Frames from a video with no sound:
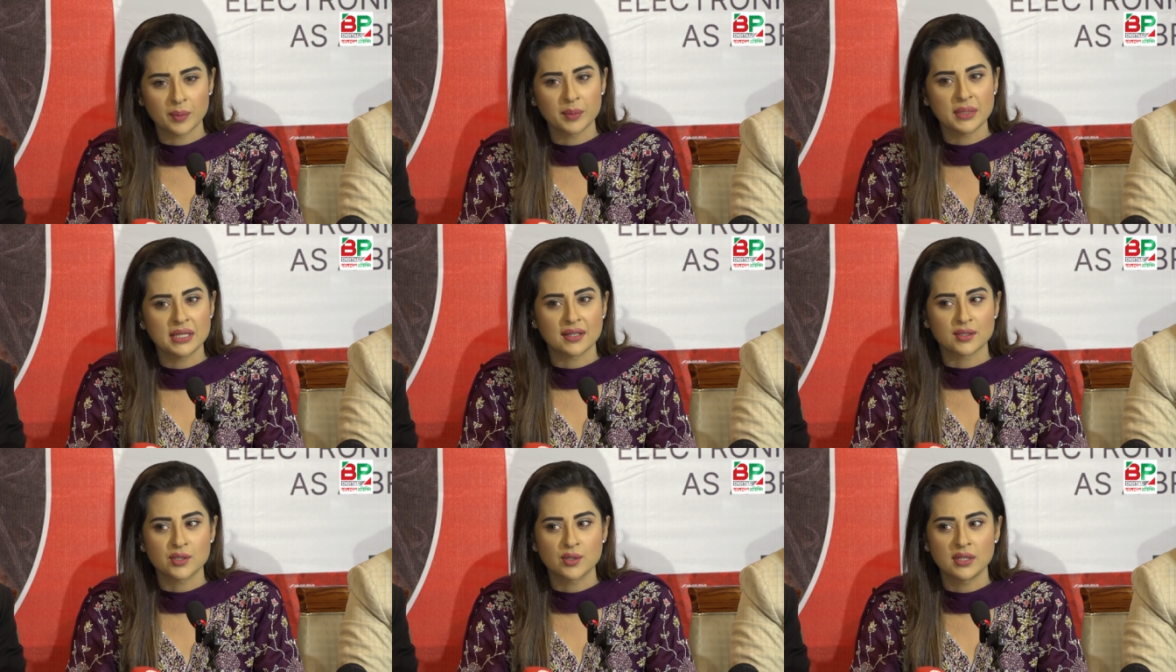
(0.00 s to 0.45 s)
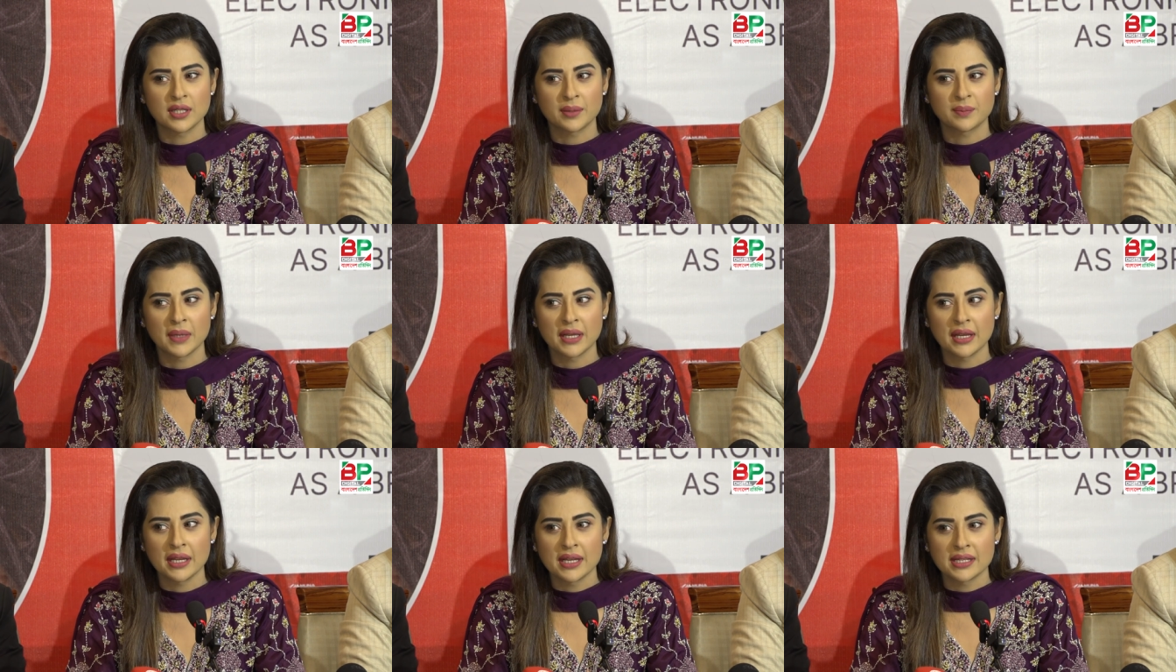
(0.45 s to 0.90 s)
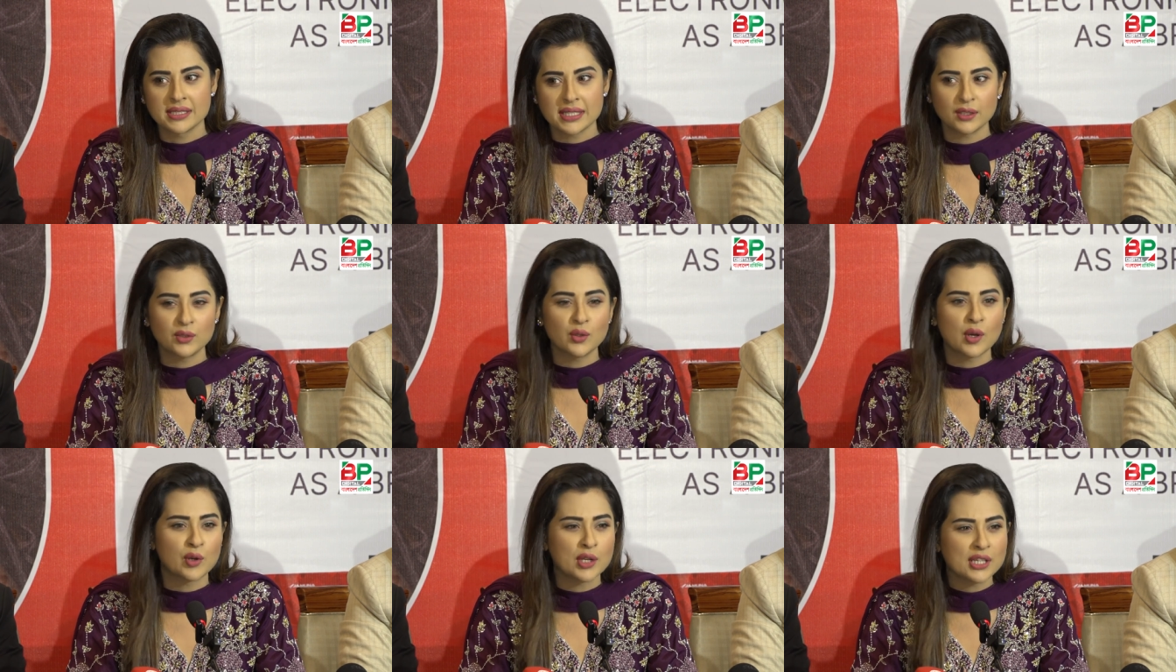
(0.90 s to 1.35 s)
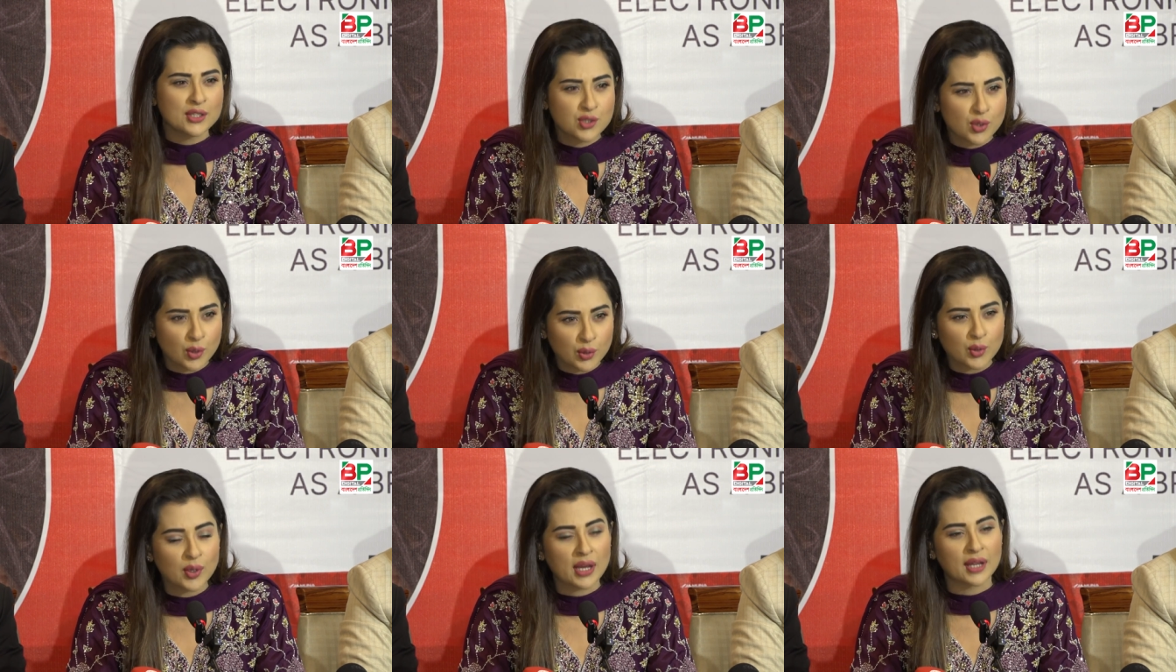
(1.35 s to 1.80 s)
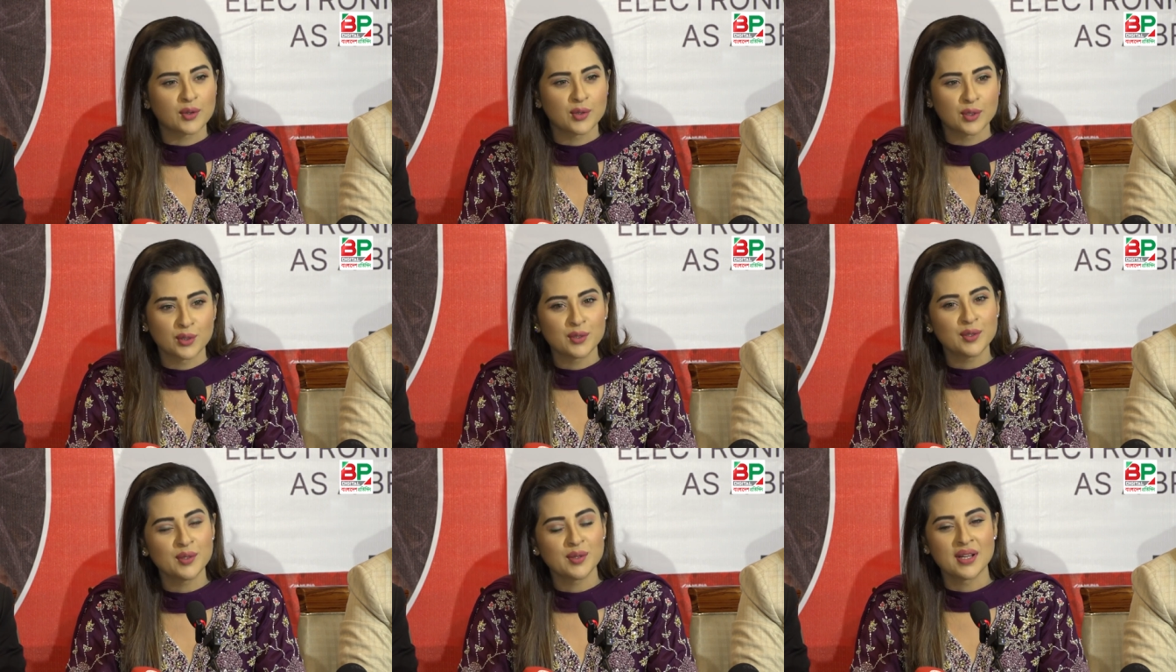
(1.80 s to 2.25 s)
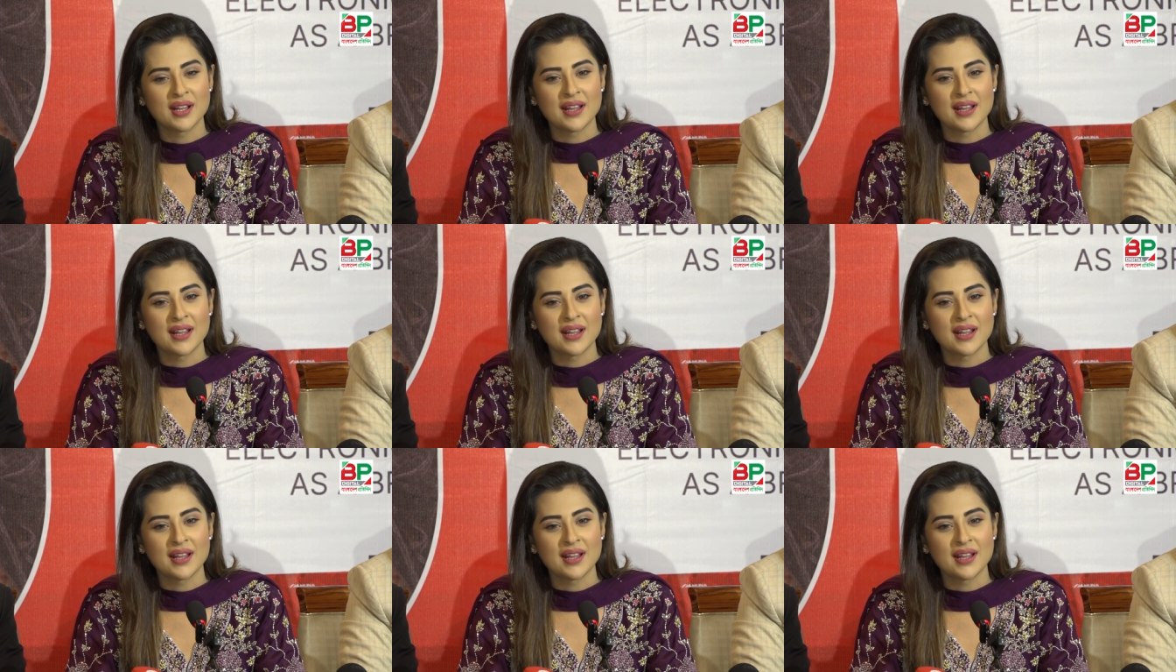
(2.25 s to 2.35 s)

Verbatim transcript: আমি আসলে যেহেতু অনেক ছোট এখনও